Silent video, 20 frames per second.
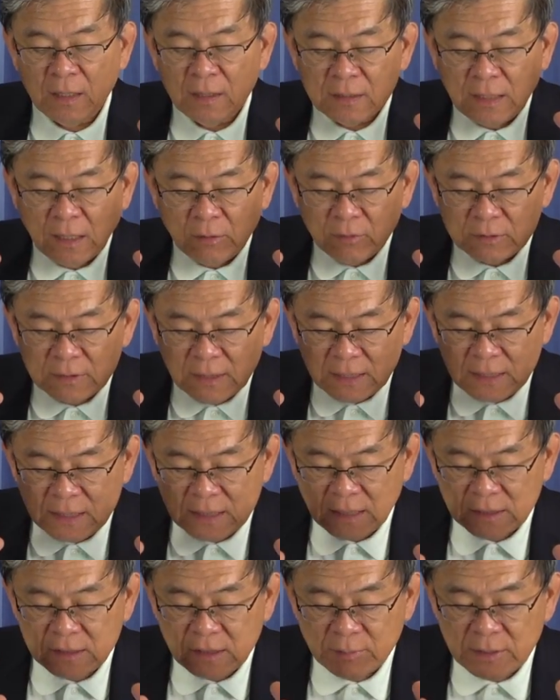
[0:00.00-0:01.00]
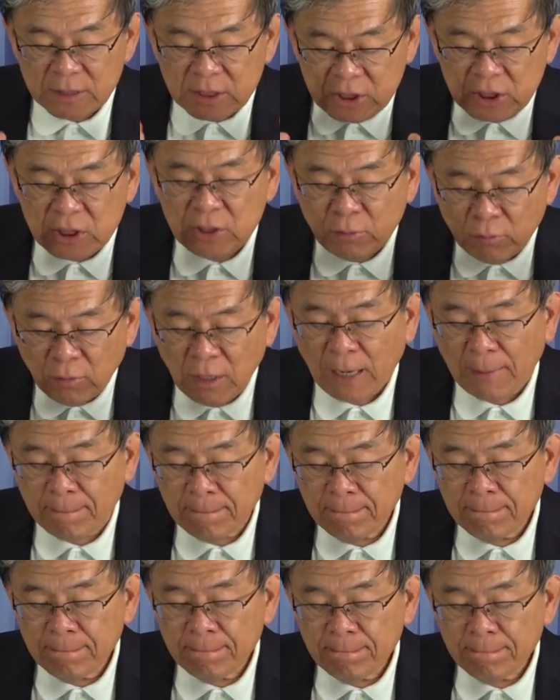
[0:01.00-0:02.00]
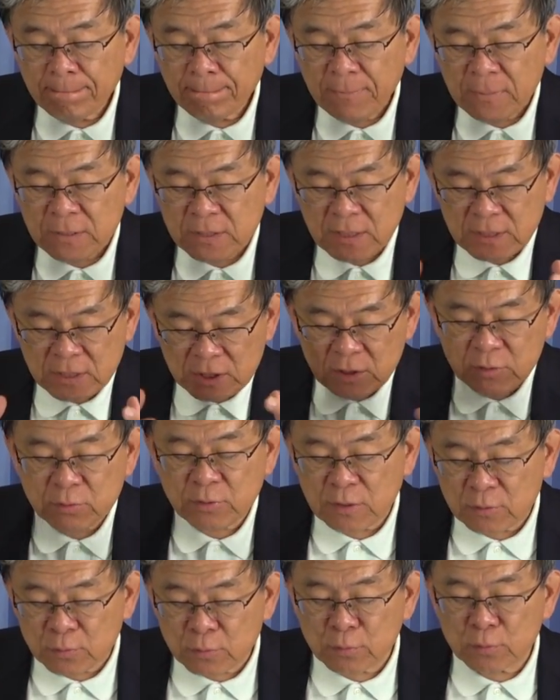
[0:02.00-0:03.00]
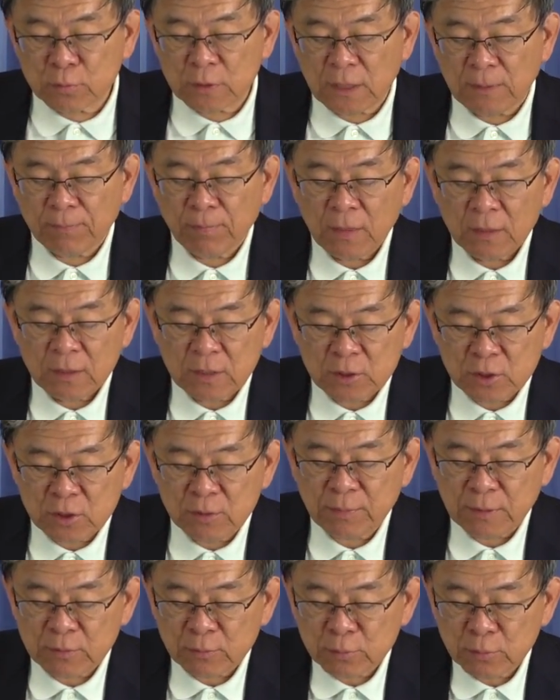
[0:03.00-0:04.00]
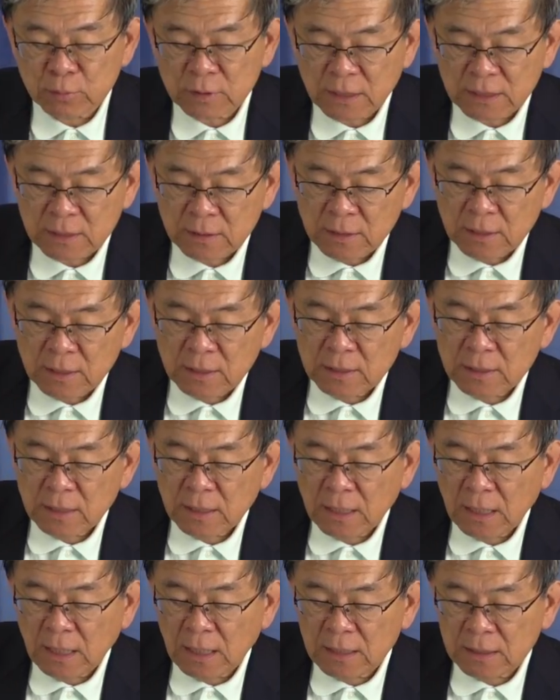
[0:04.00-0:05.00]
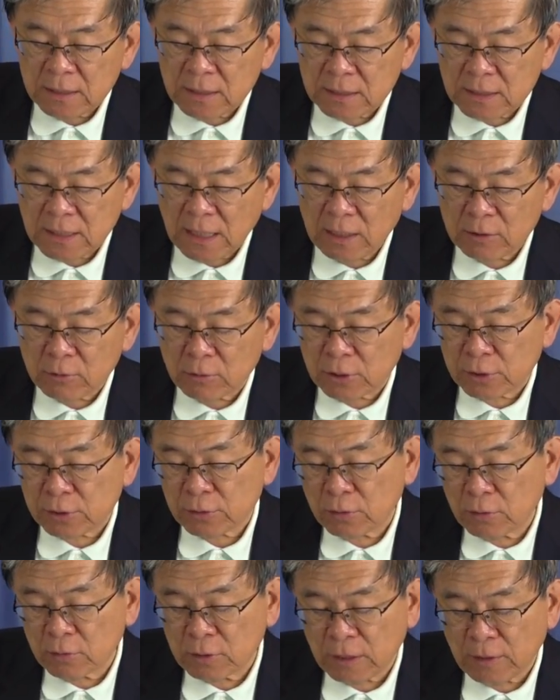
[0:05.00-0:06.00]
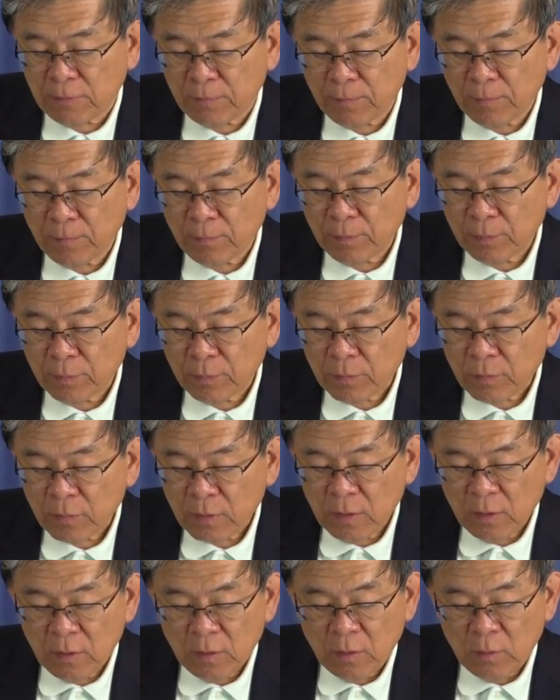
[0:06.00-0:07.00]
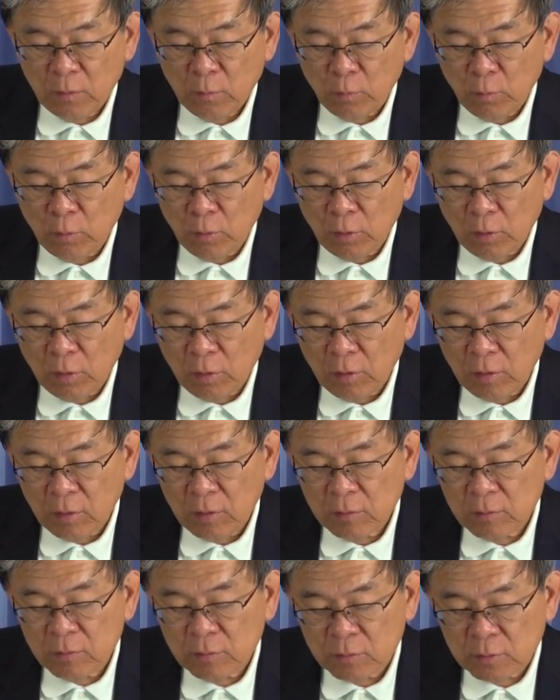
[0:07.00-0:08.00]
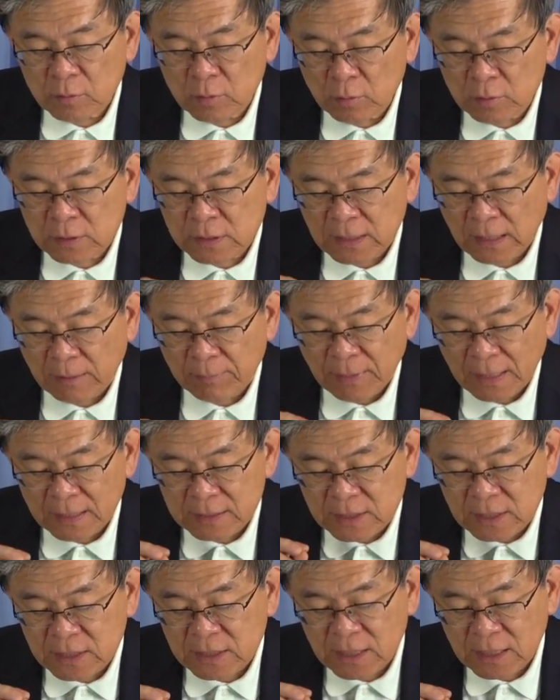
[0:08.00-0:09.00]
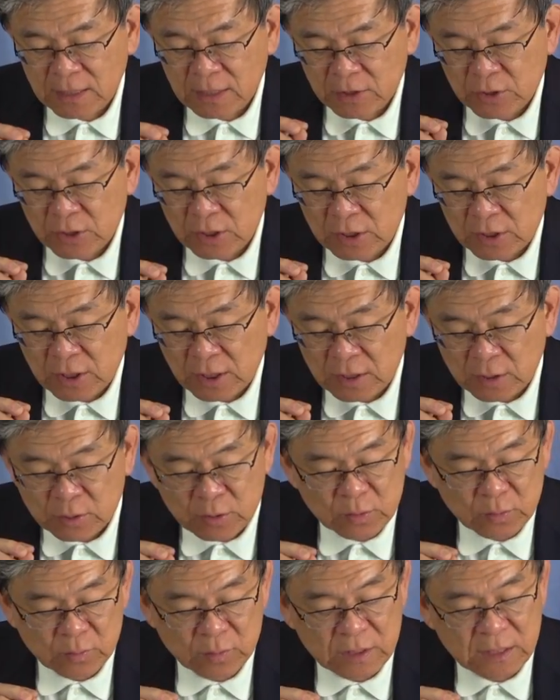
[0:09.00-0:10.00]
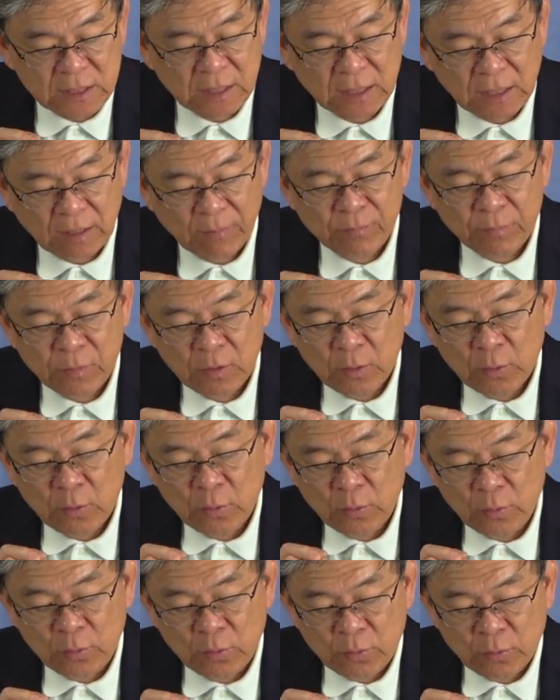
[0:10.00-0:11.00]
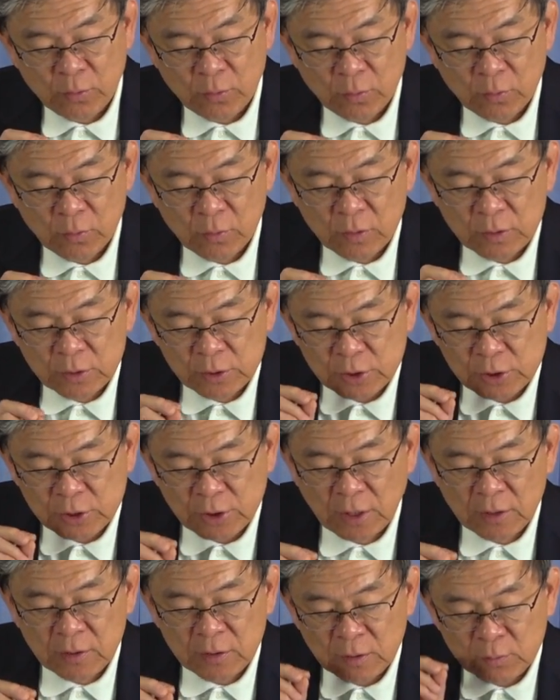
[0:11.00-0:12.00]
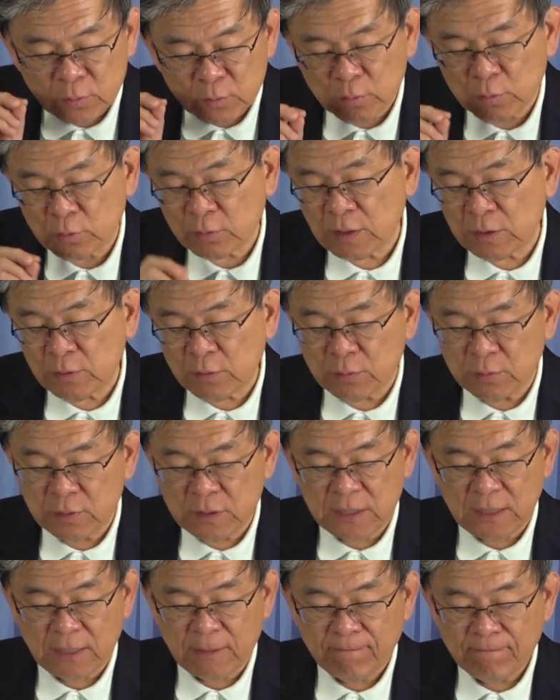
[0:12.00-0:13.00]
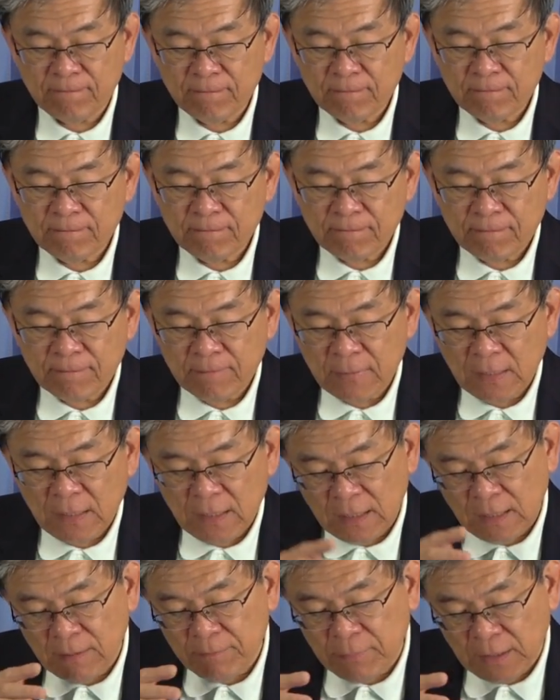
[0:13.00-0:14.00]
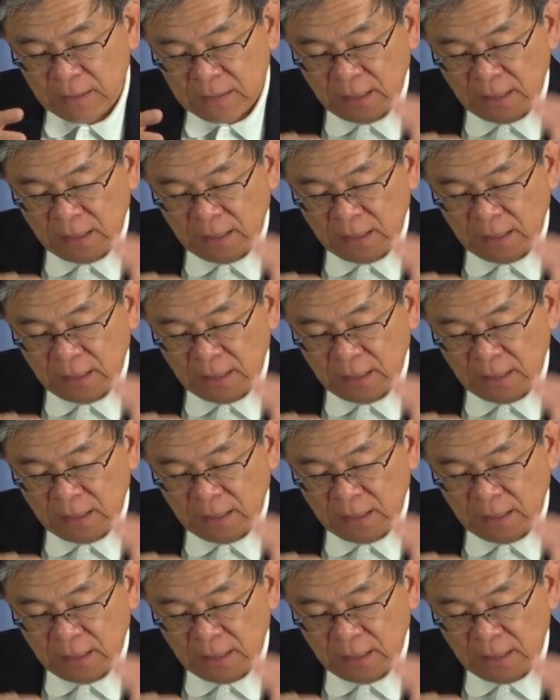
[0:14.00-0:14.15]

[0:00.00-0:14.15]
当我在想怎么计划这4本书的架构的时候呢，我都想把这些的圣经的属性呢与神的主权属性把